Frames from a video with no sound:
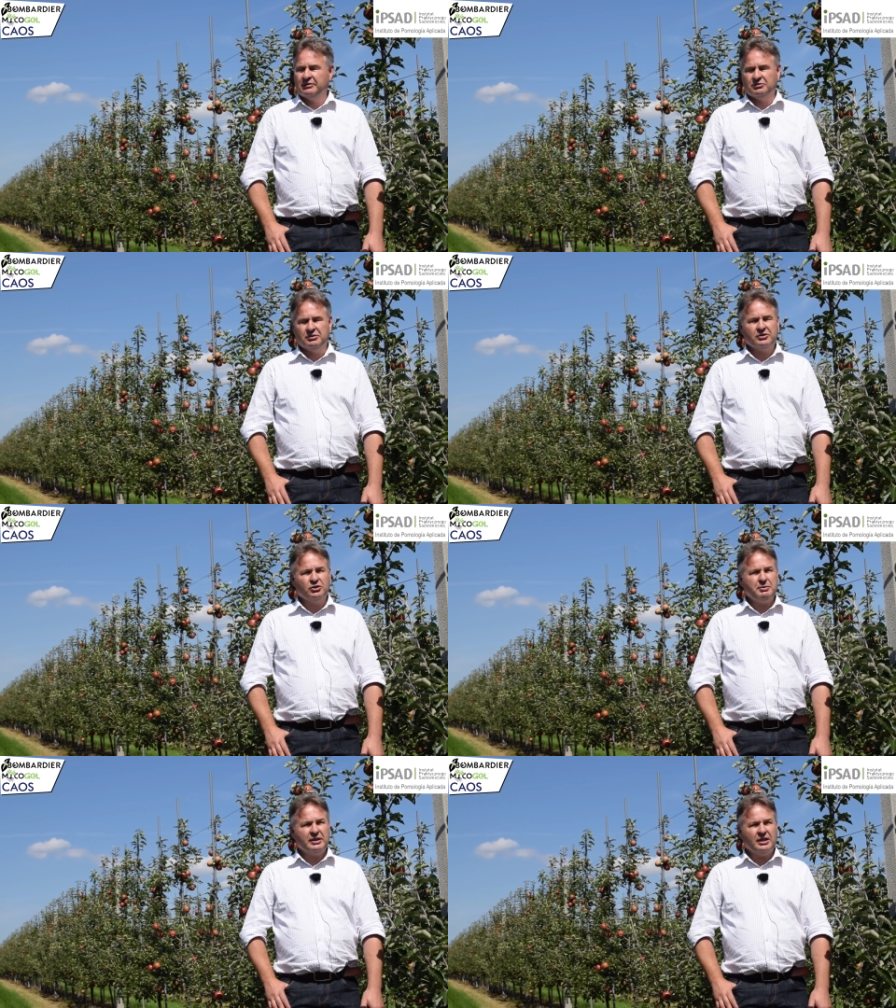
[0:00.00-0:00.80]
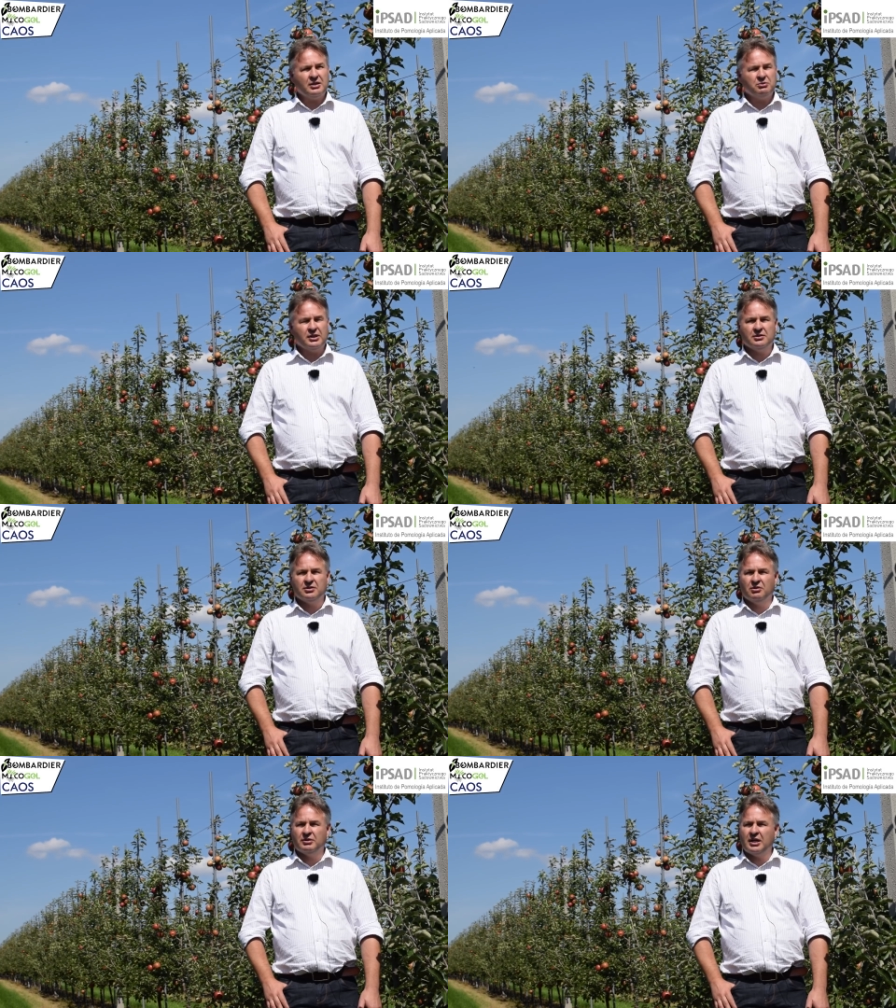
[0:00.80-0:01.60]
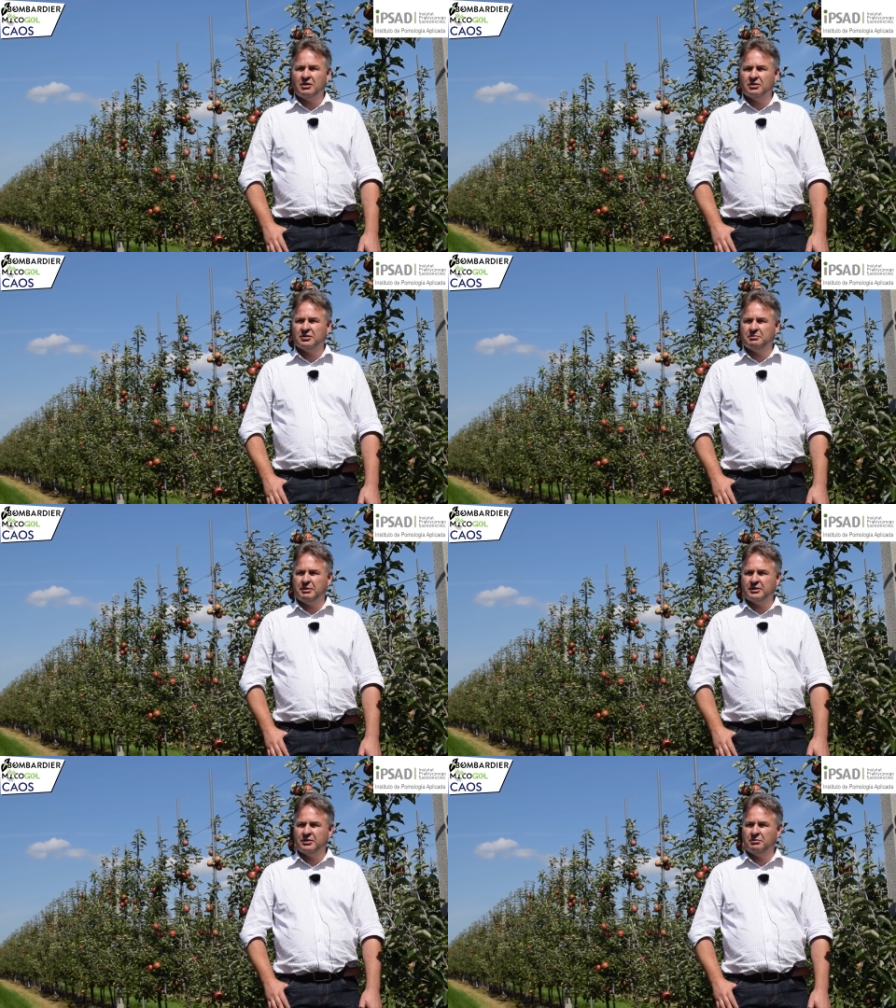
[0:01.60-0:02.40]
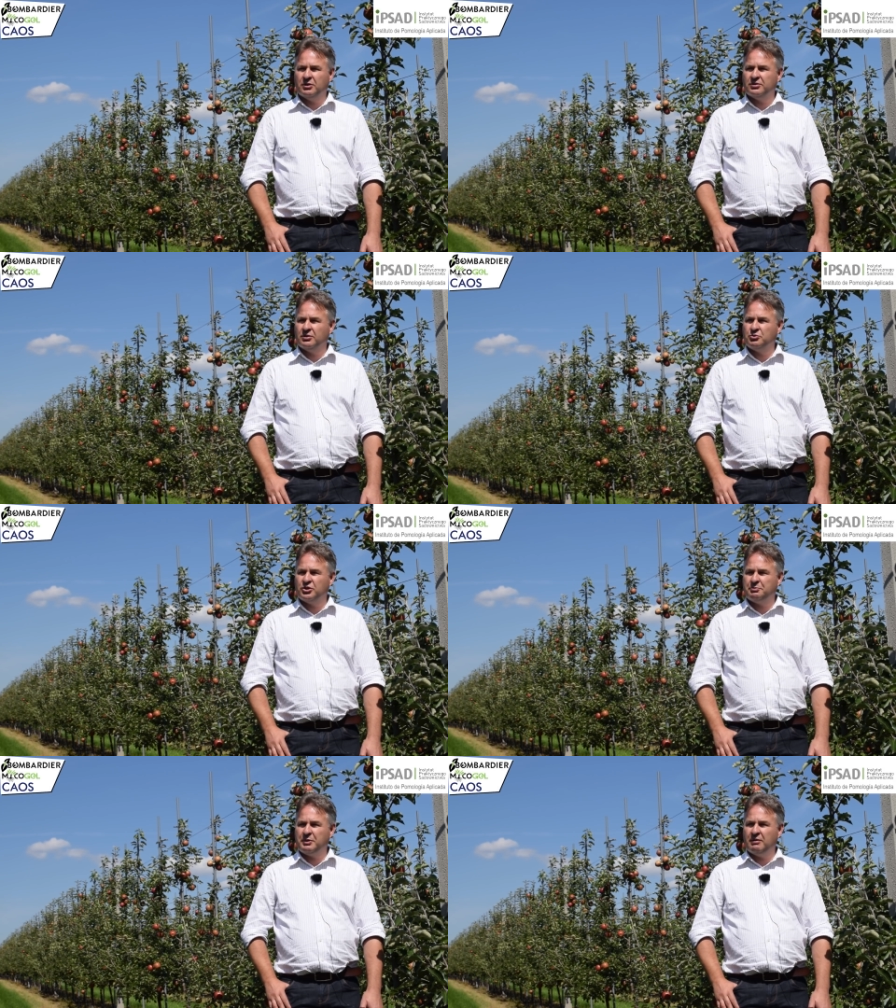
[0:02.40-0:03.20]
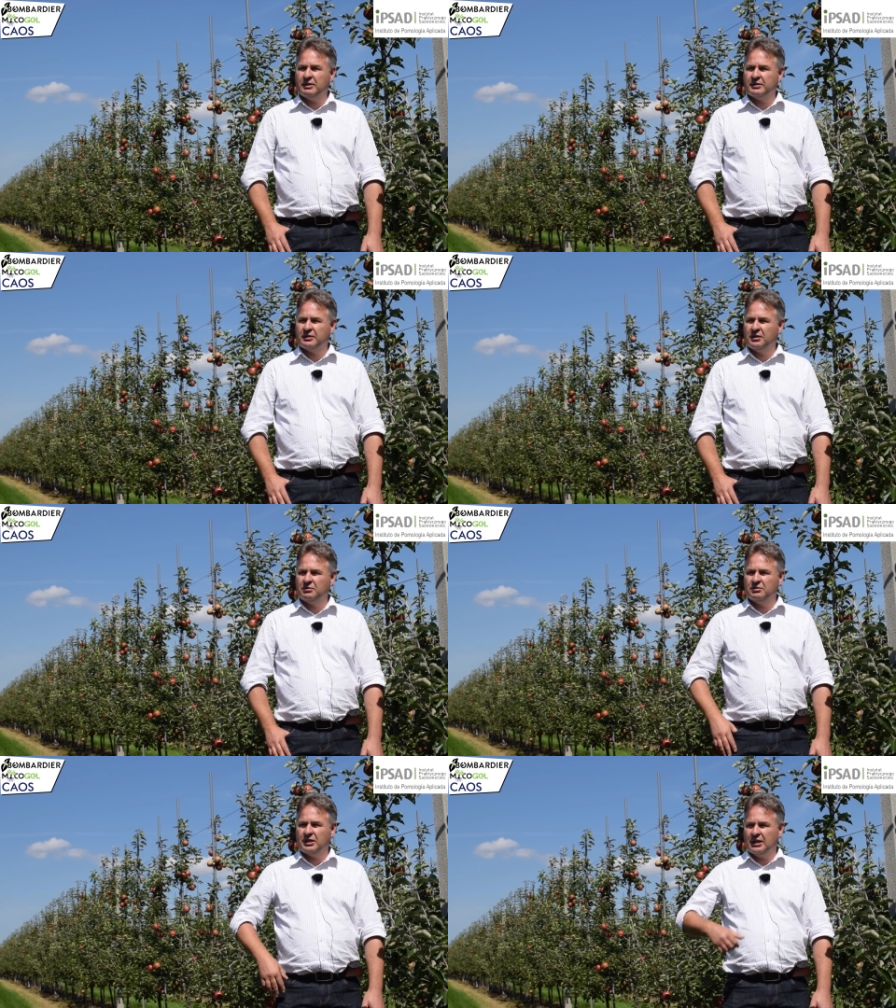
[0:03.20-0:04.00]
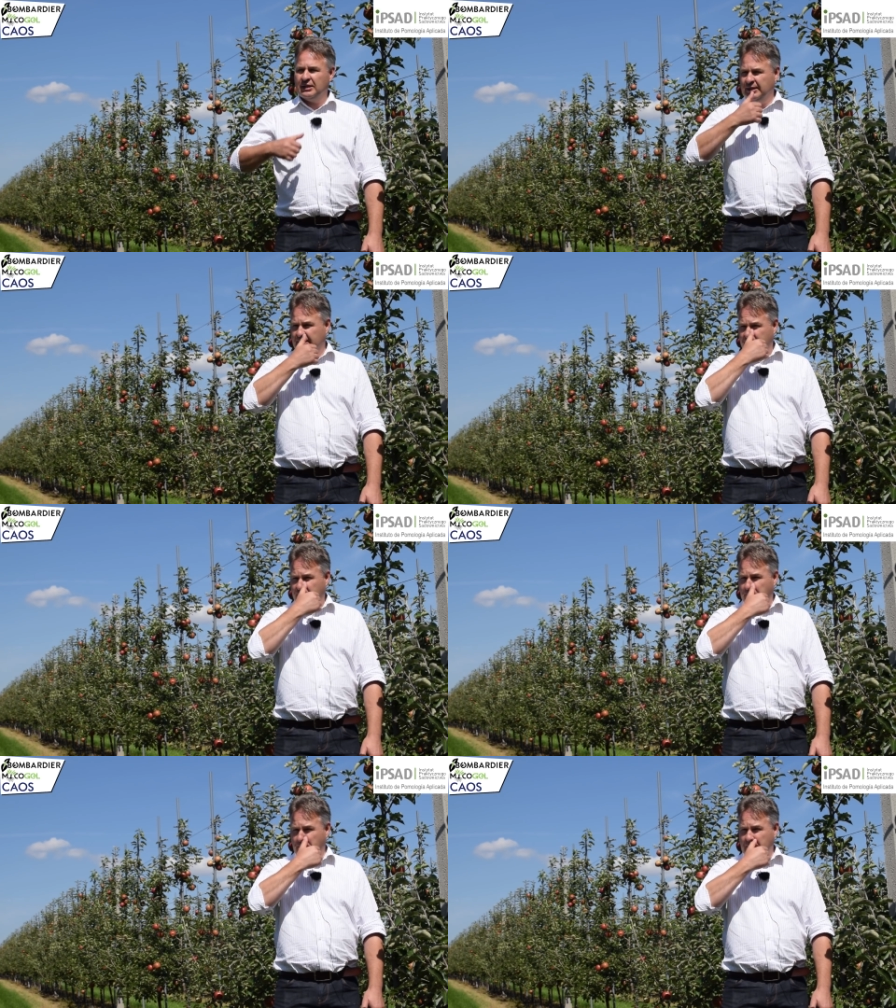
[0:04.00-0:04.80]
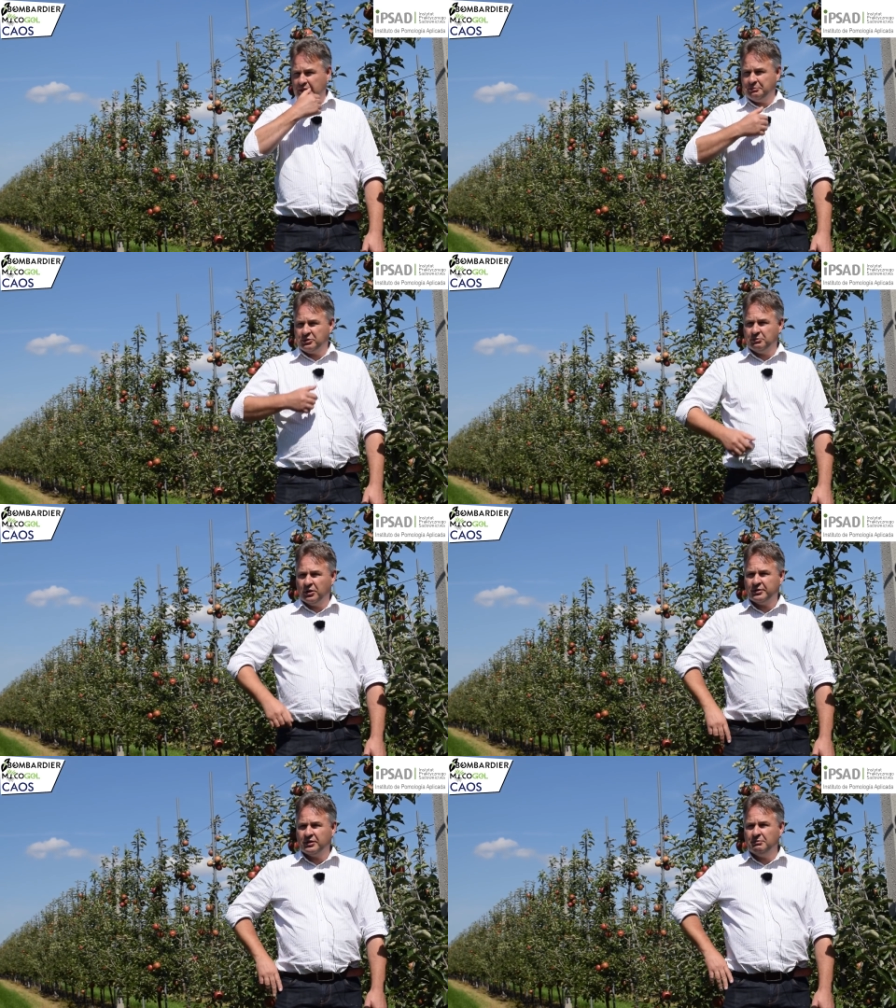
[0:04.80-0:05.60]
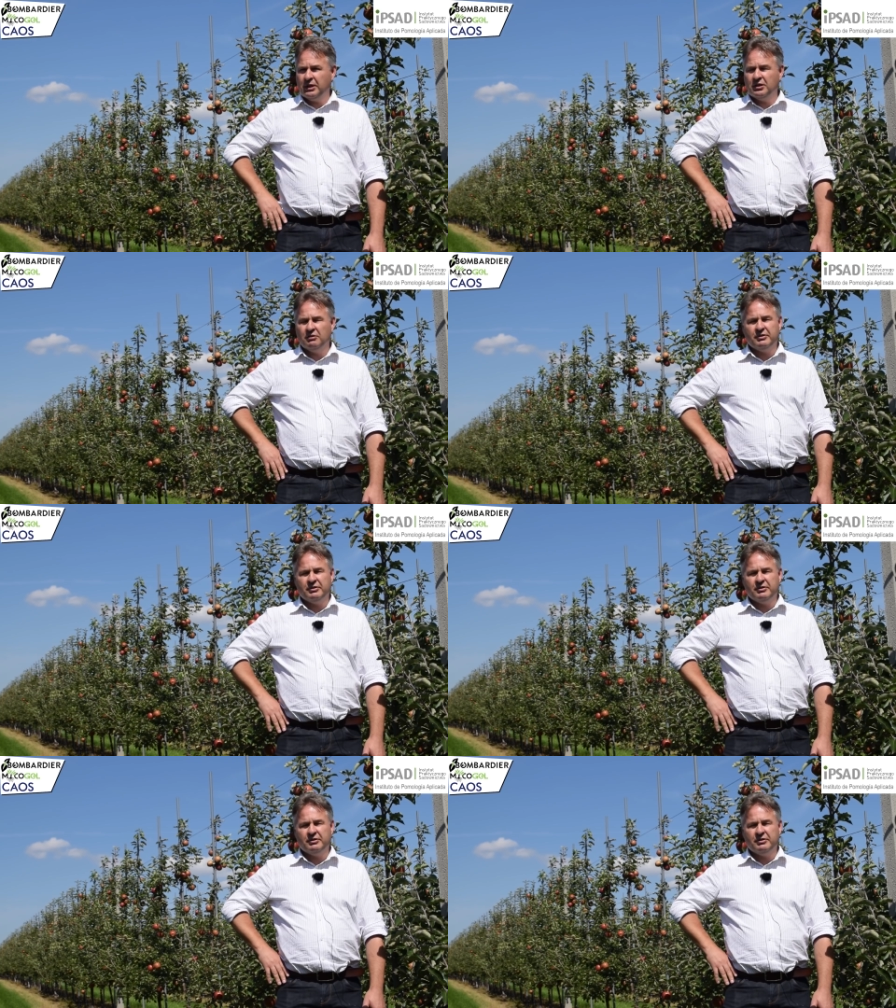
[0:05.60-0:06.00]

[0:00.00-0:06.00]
Pero justo aquí, esta variedad, Jonagold está muy afectada por las heladas mencionadas de mayo.